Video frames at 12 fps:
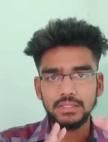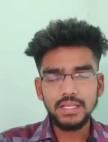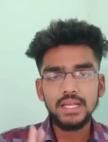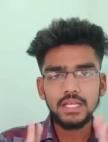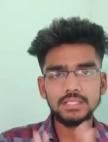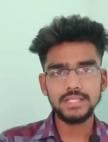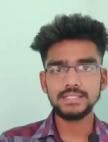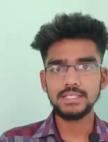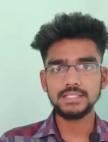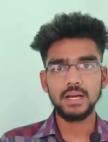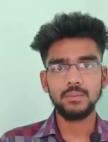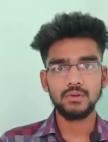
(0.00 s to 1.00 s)
திடீர்னு
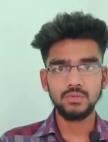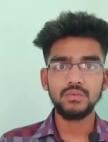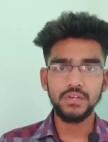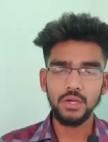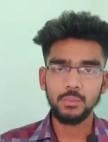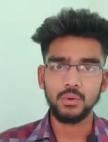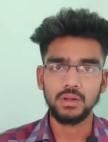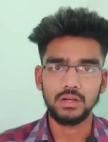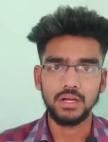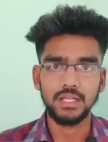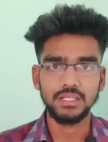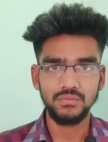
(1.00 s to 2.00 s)
ஜேசன் சாமுவல் வந்து வீடியோ
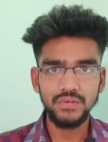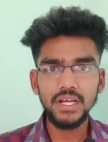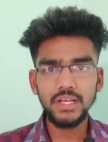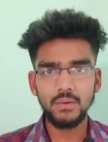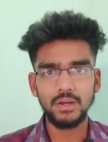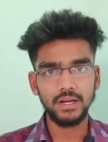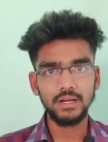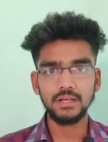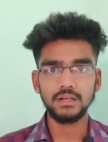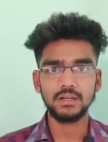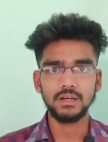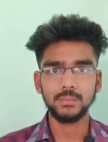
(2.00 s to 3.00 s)
போடுறாரு அந்த வீடியோவில் என்ன
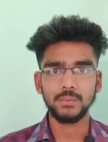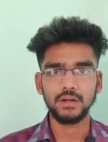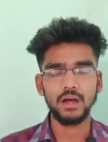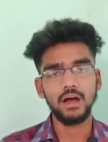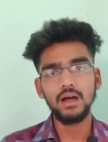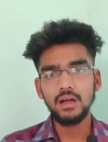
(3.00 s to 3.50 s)
இருக்குது அப்படின்னா